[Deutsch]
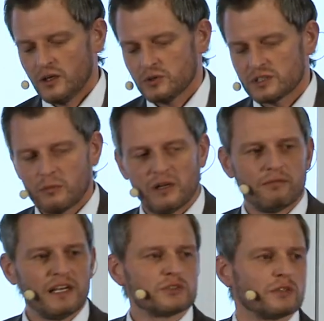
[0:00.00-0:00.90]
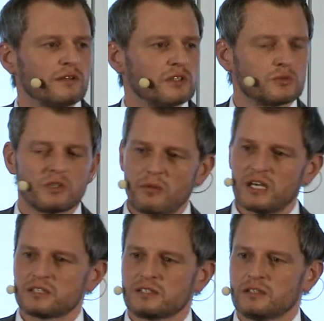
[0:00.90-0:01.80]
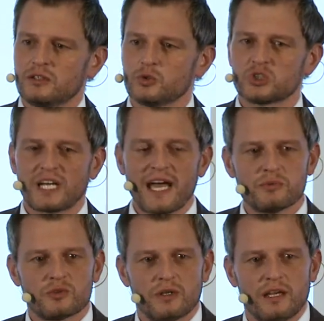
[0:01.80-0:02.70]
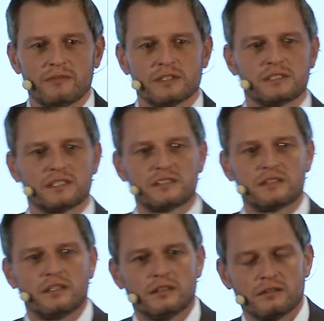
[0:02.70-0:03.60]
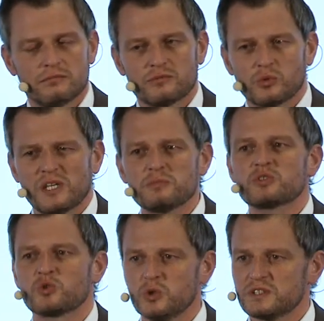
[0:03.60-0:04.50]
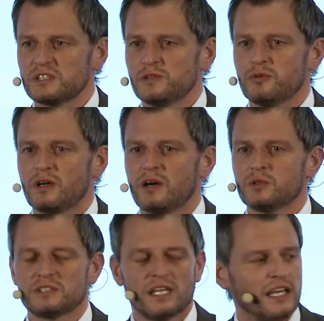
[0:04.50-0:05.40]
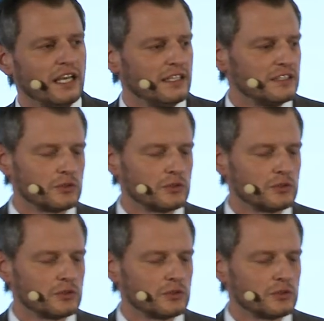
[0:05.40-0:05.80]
du sag mal, weißt du eigentlich, was du da machst? Du schreibst dir etwas, das du gibst ein Kursziel voraus, das